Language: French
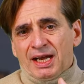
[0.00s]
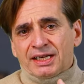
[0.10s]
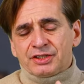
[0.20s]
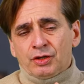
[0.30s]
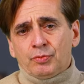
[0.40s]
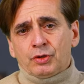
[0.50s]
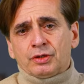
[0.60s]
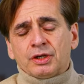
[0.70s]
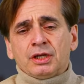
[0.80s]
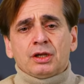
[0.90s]
Par exemple,
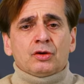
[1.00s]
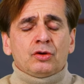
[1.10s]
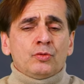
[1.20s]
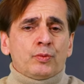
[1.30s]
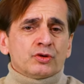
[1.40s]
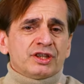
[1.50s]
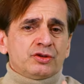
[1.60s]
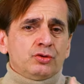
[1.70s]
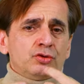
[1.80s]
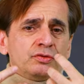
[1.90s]
le
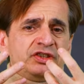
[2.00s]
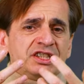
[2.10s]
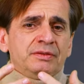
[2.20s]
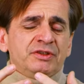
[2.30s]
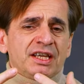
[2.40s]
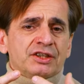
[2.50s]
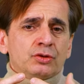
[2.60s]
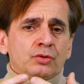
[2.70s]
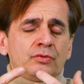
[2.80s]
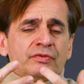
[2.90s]
processus de
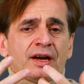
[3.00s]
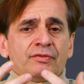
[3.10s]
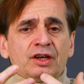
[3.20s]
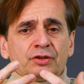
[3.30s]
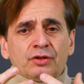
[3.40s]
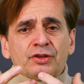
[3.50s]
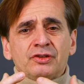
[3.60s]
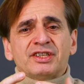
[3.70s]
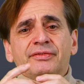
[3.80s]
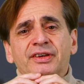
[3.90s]
victimisation va avoir
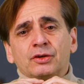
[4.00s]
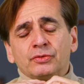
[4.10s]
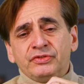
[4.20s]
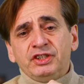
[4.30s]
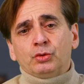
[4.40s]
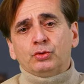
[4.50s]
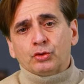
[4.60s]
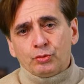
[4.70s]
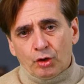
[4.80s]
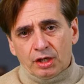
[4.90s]
tendance à faire le vide autour
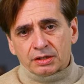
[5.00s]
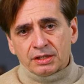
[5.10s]
de moi.